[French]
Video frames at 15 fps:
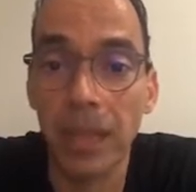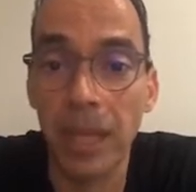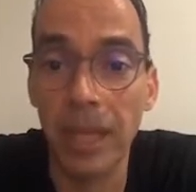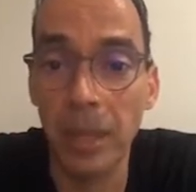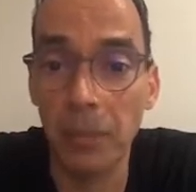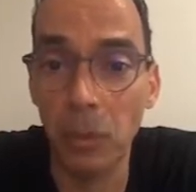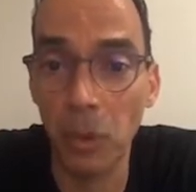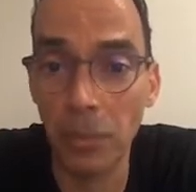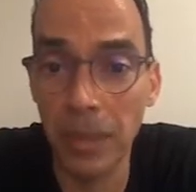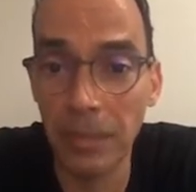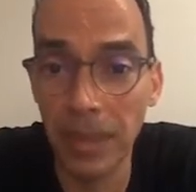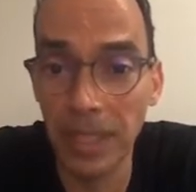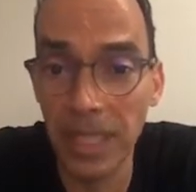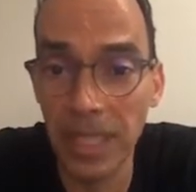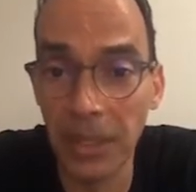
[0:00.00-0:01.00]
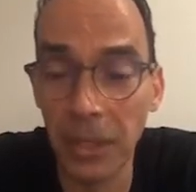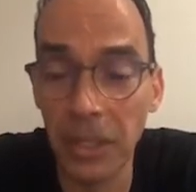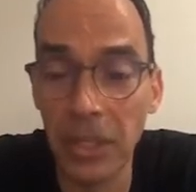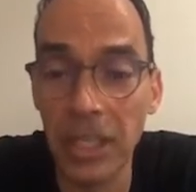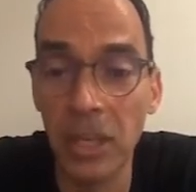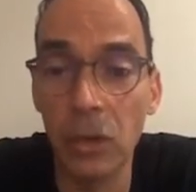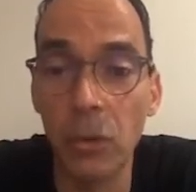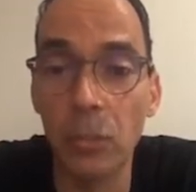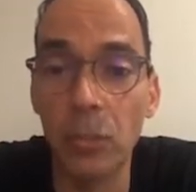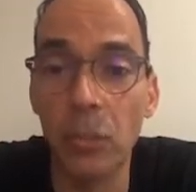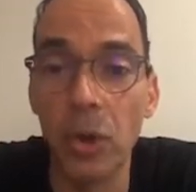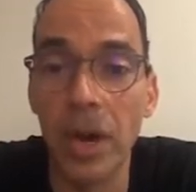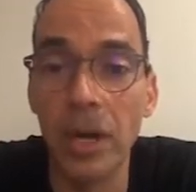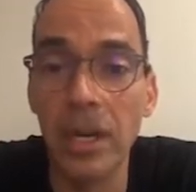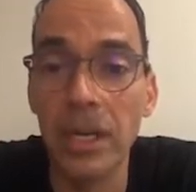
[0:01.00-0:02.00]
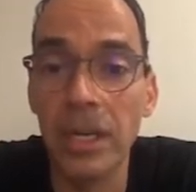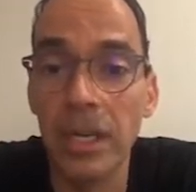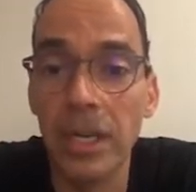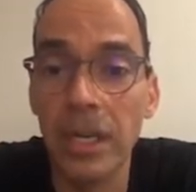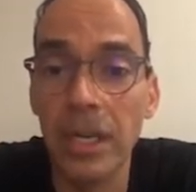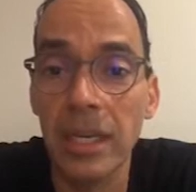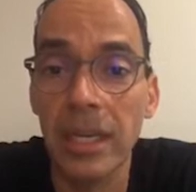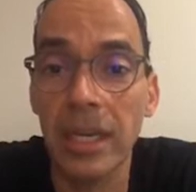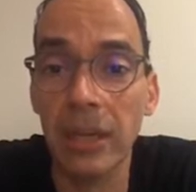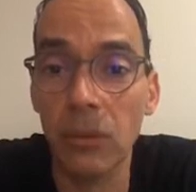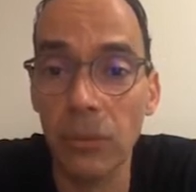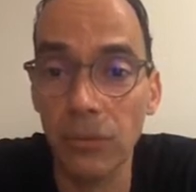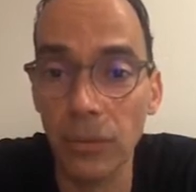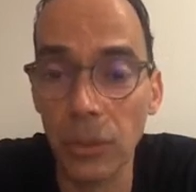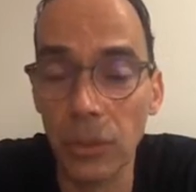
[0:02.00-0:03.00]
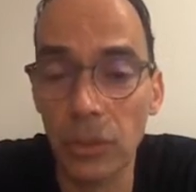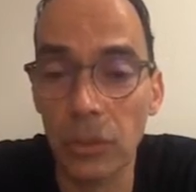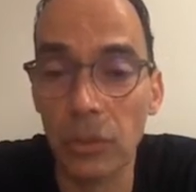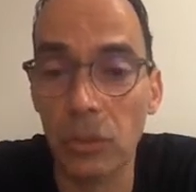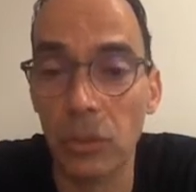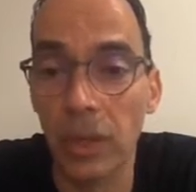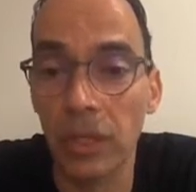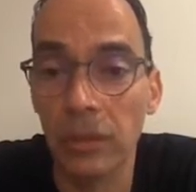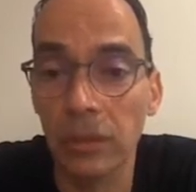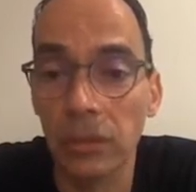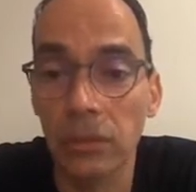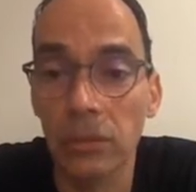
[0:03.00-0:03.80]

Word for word: les problématiques reliées au poids, la confiance en soi.